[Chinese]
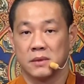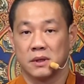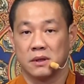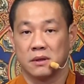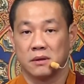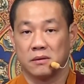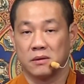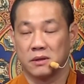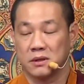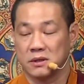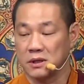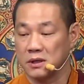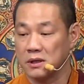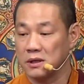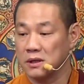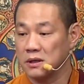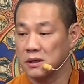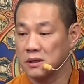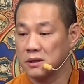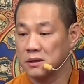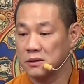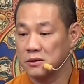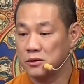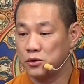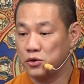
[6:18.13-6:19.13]
或
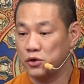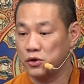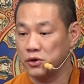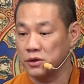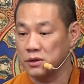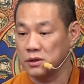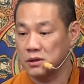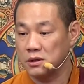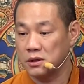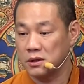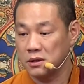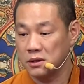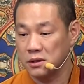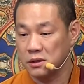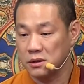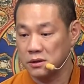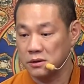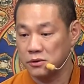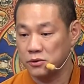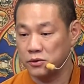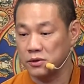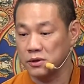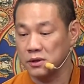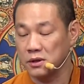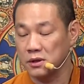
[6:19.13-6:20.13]
者群策
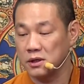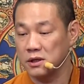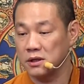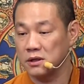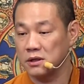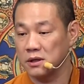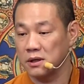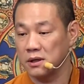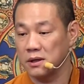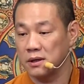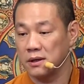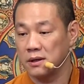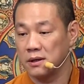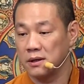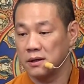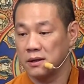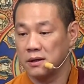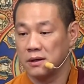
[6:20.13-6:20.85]
群力的